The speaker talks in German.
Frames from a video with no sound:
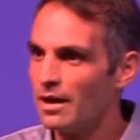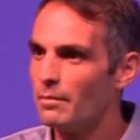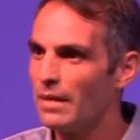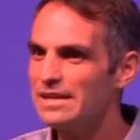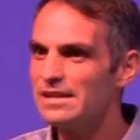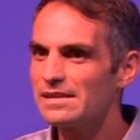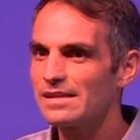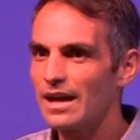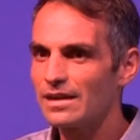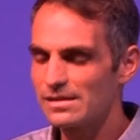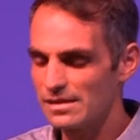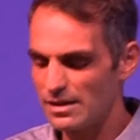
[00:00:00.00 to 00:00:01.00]
Manche
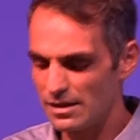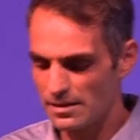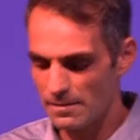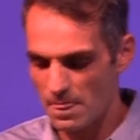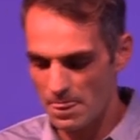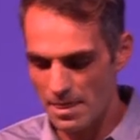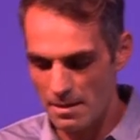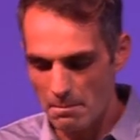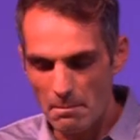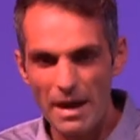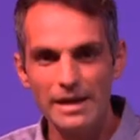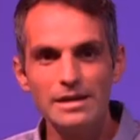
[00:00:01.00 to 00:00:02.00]
sagen sich,
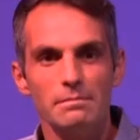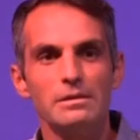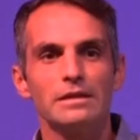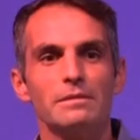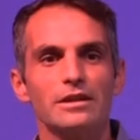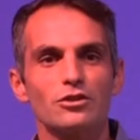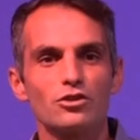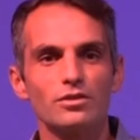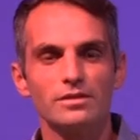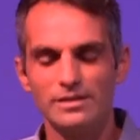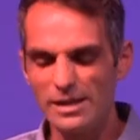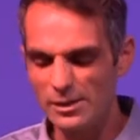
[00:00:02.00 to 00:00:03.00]
meine
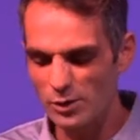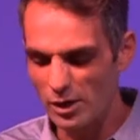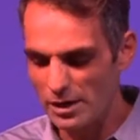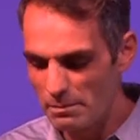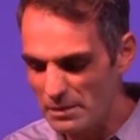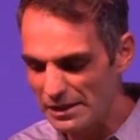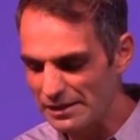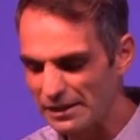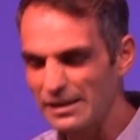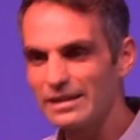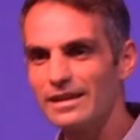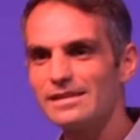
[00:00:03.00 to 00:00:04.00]
Mitmenschen, die sollen
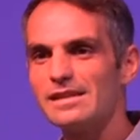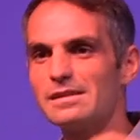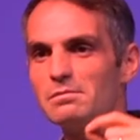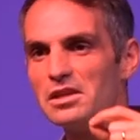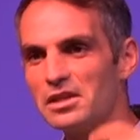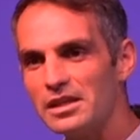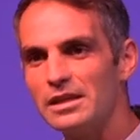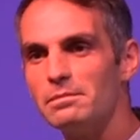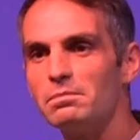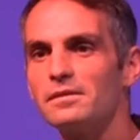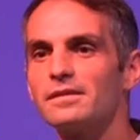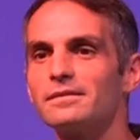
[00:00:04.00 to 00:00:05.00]
mitkriegen, dass es mich
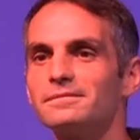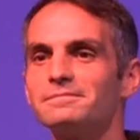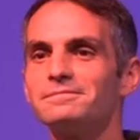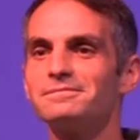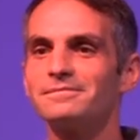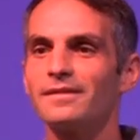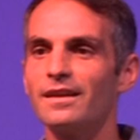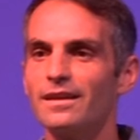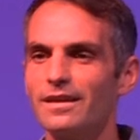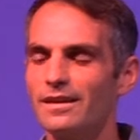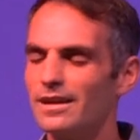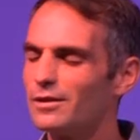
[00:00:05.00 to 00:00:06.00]
gibt.
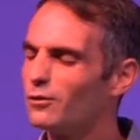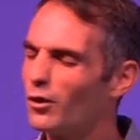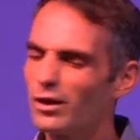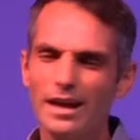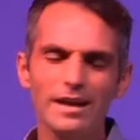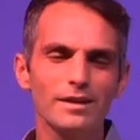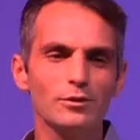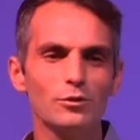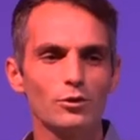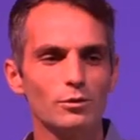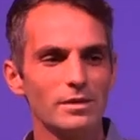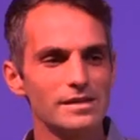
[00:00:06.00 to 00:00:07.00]
Ich wurde lang
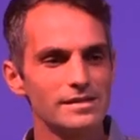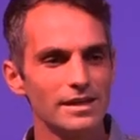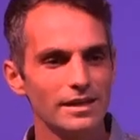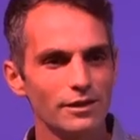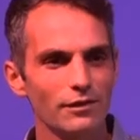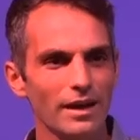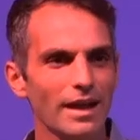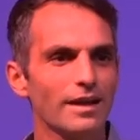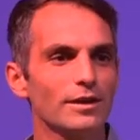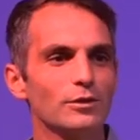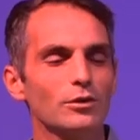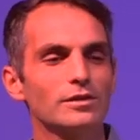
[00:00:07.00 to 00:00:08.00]
genug übersehen, ich war lang
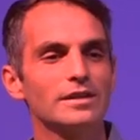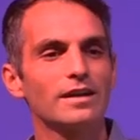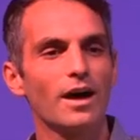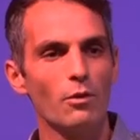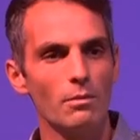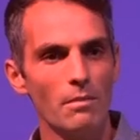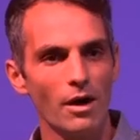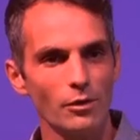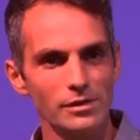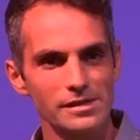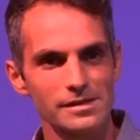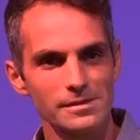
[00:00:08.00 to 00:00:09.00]
genug die graue
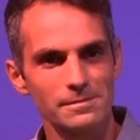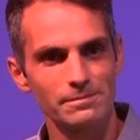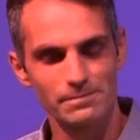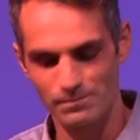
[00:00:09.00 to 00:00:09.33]
Maus.